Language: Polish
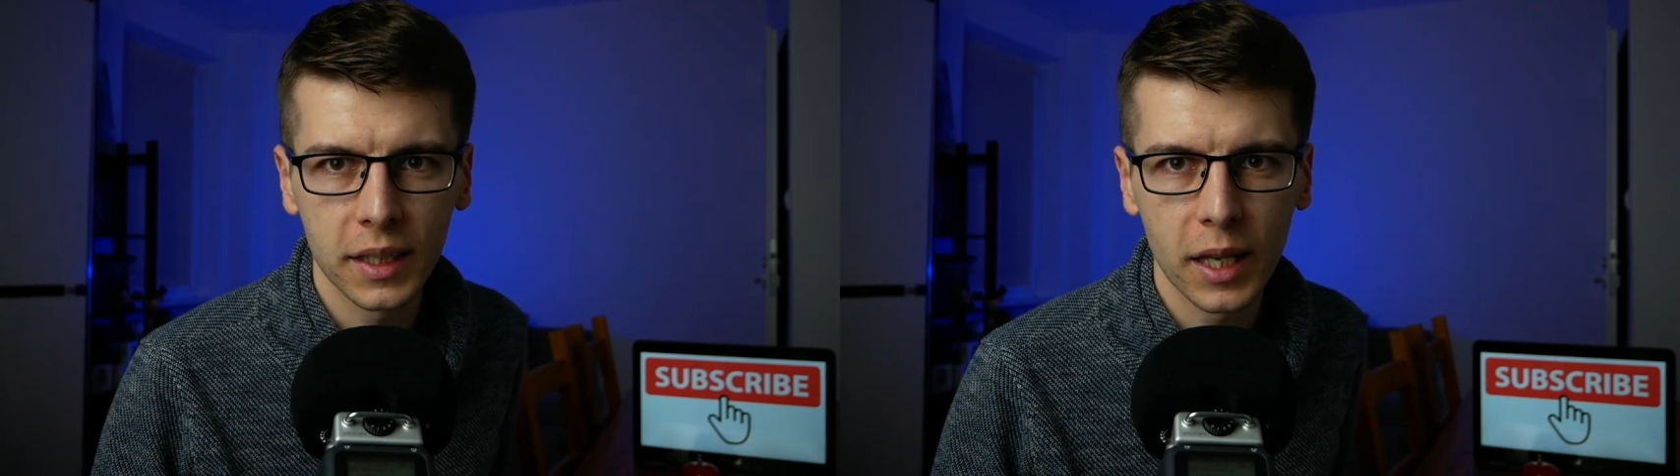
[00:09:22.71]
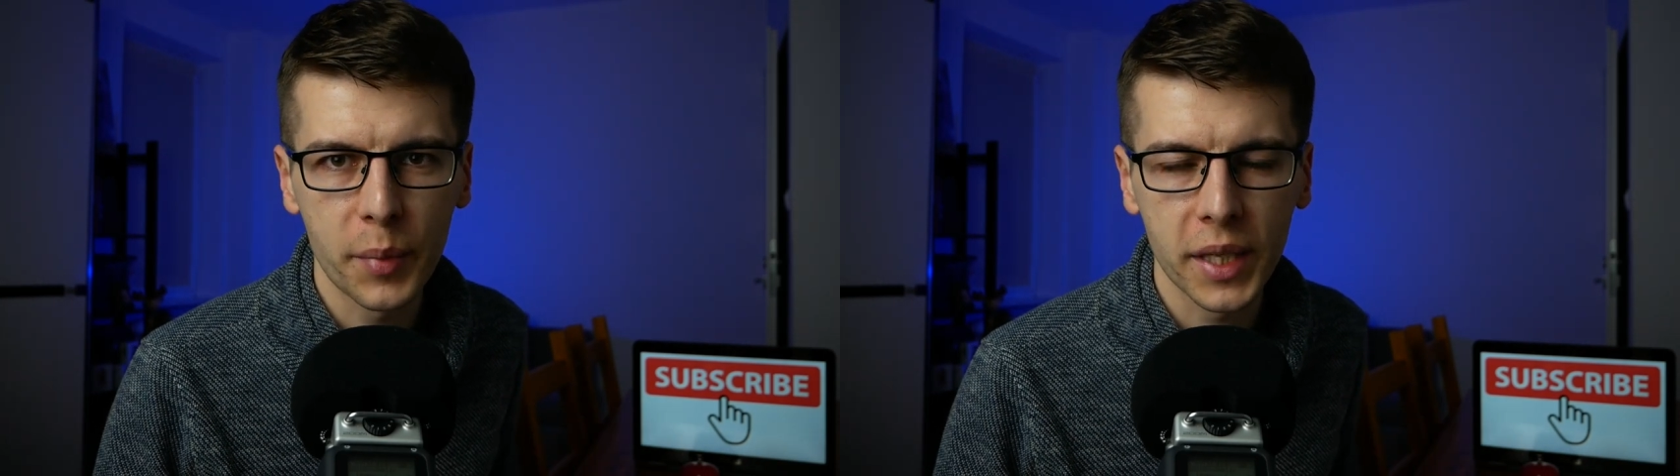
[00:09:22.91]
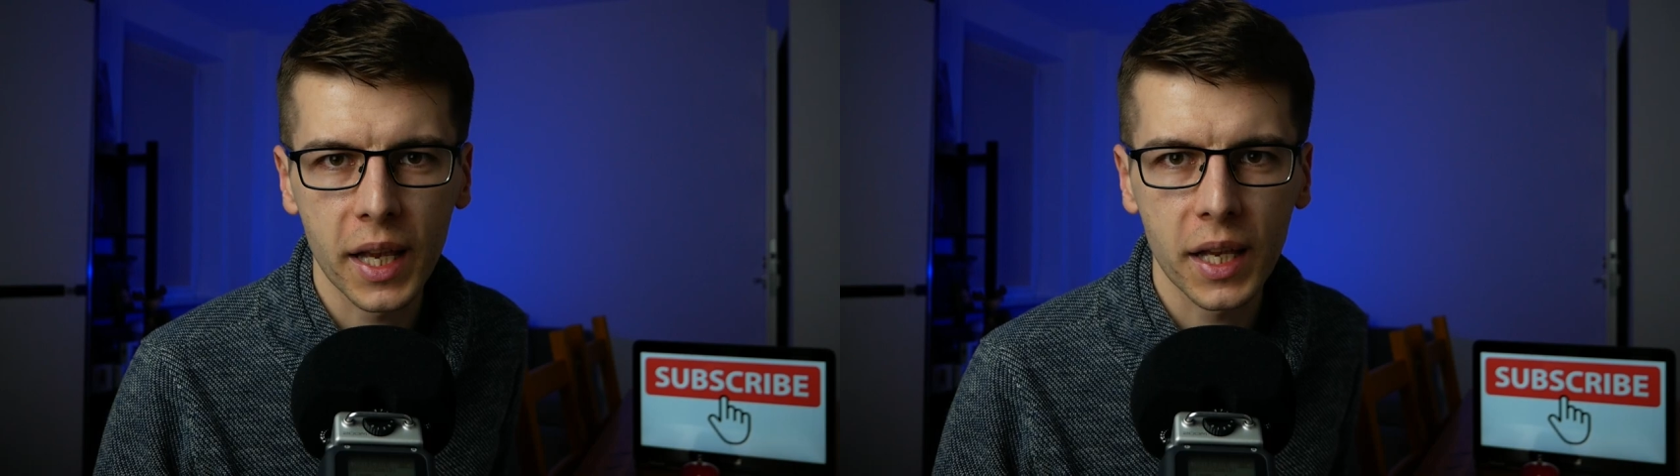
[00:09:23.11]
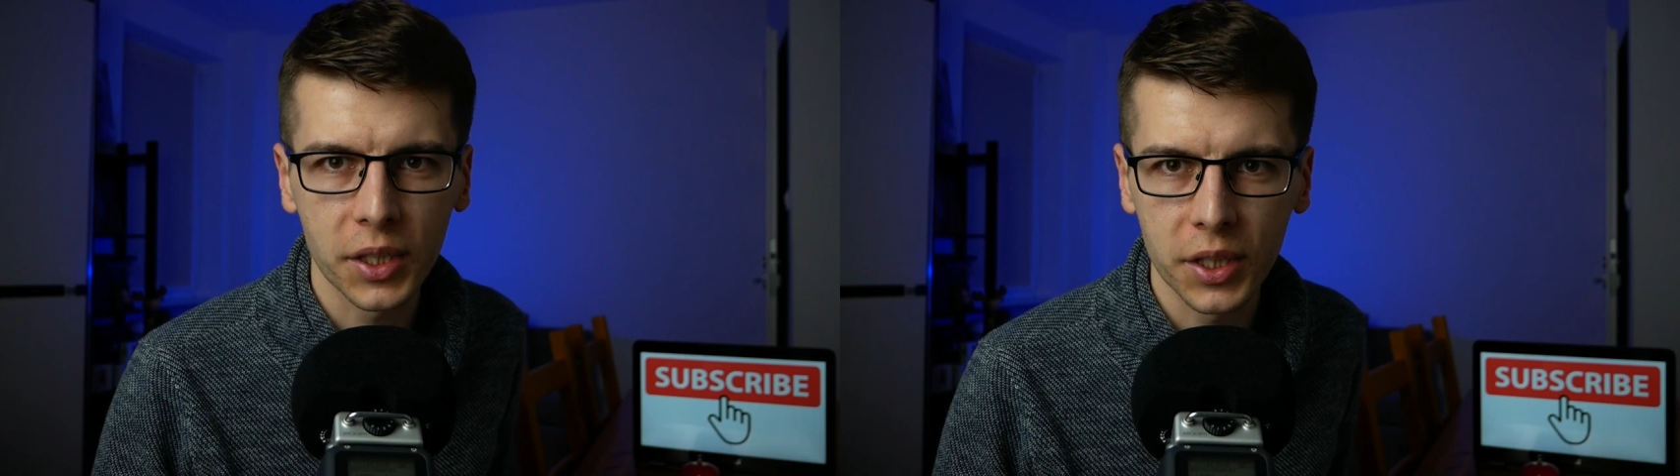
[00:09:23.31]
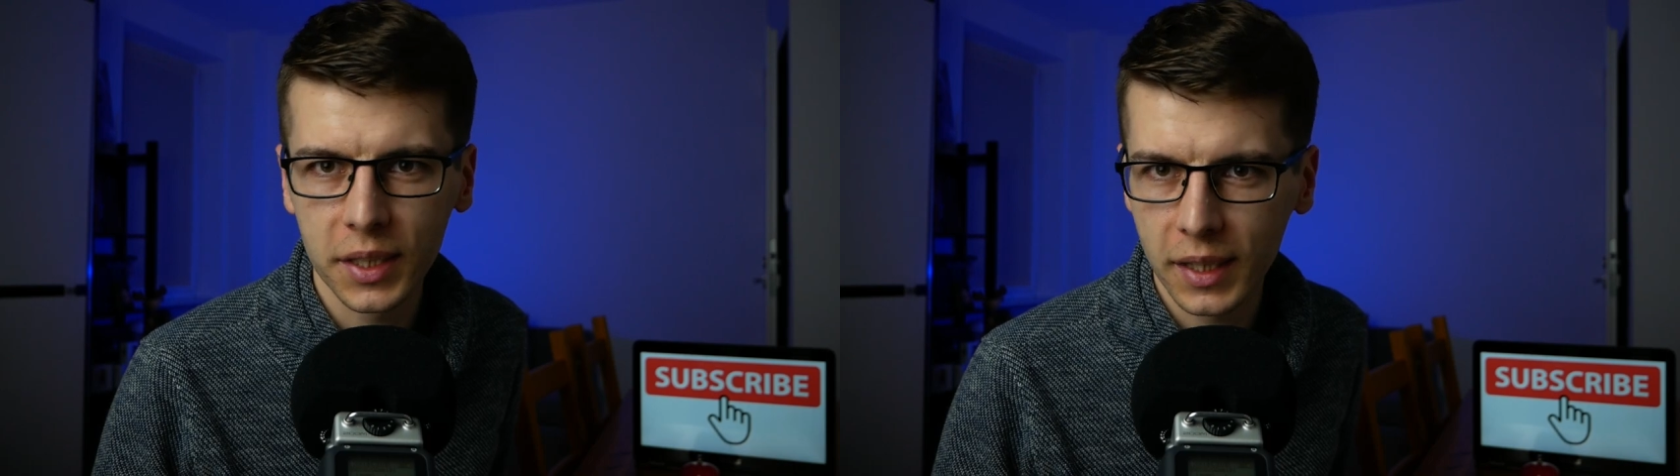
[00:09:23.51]
nie mniej
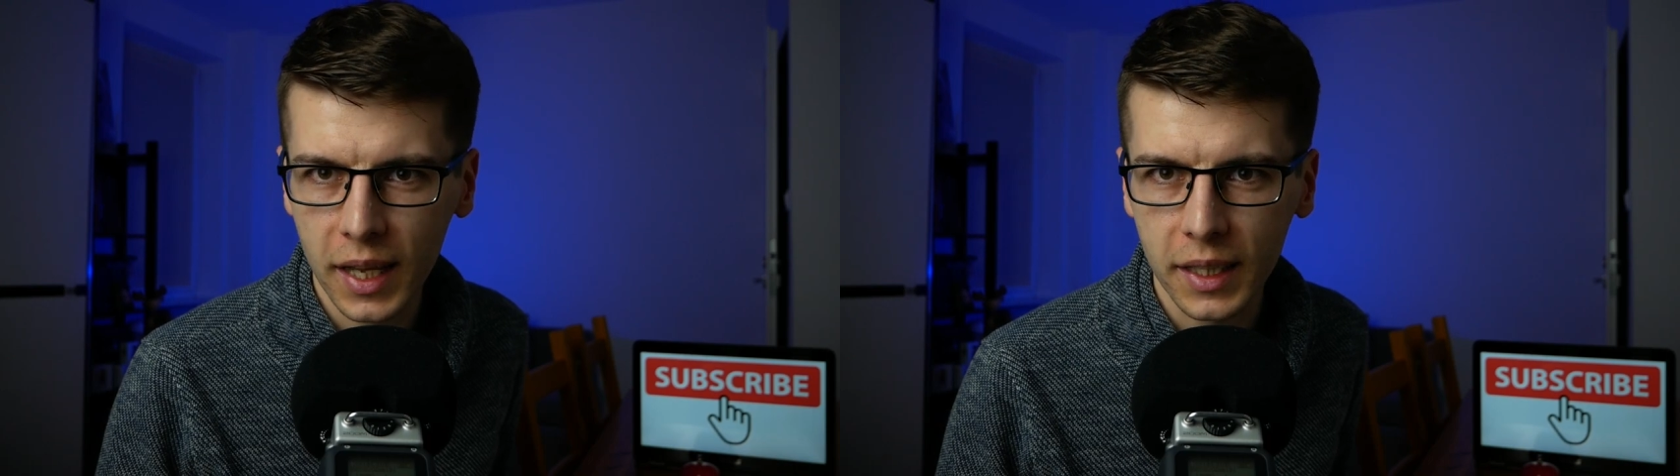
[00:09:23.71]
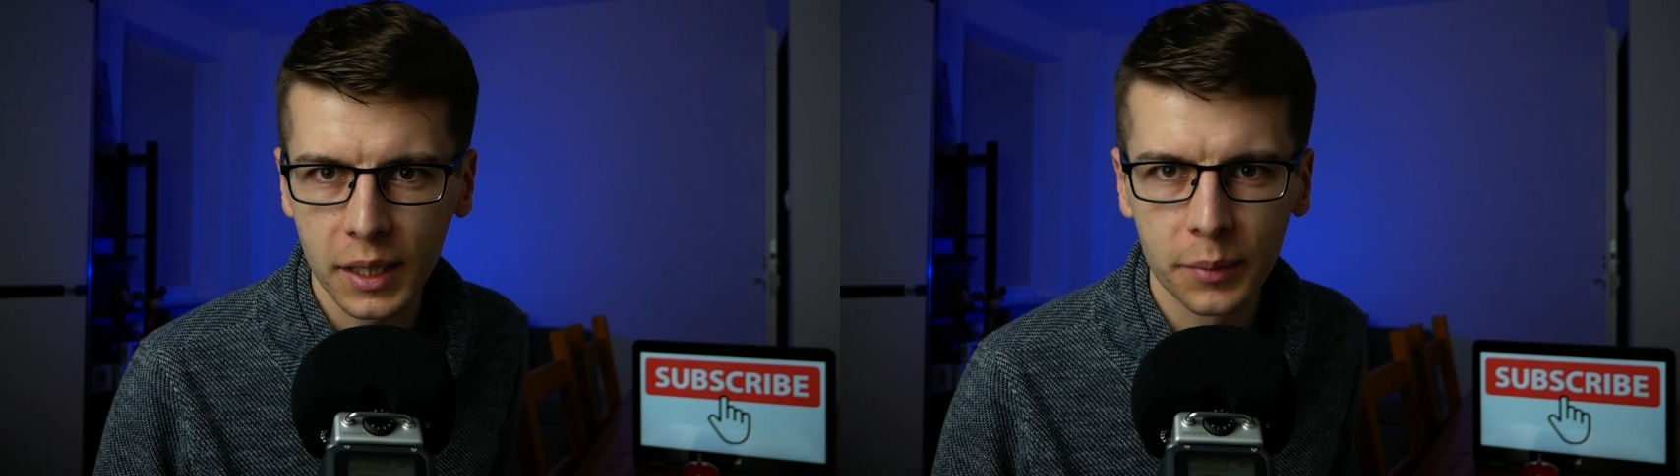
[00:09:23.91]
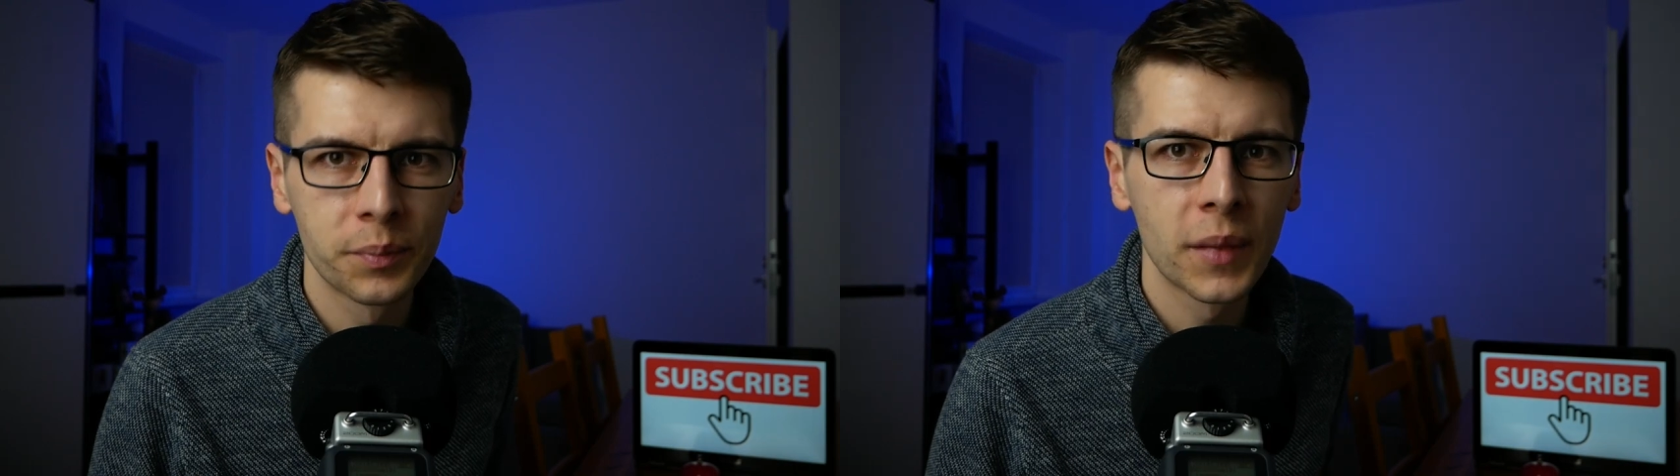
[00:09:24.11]
niż like.